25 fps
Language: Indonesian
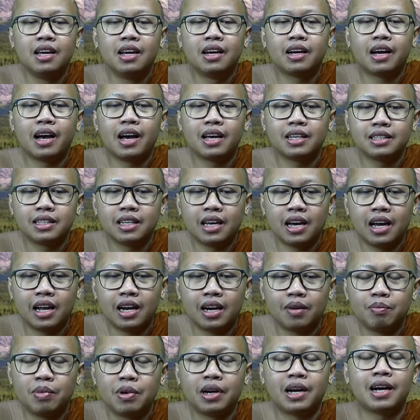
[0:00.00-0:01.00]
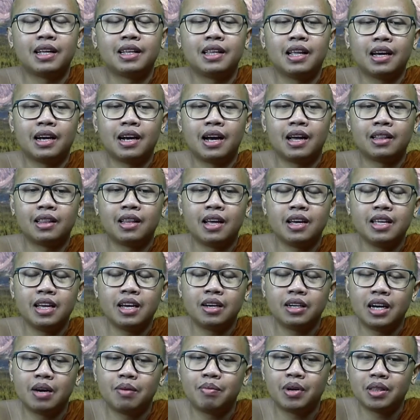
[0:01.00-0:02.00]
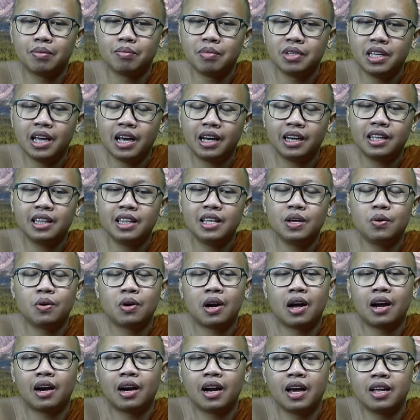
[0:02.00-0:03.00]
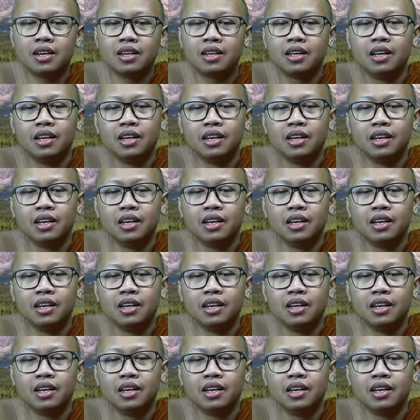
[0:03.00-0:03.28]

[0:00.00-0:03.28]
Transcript: kasar, berkata-kata yang dapat menyakiti orang lain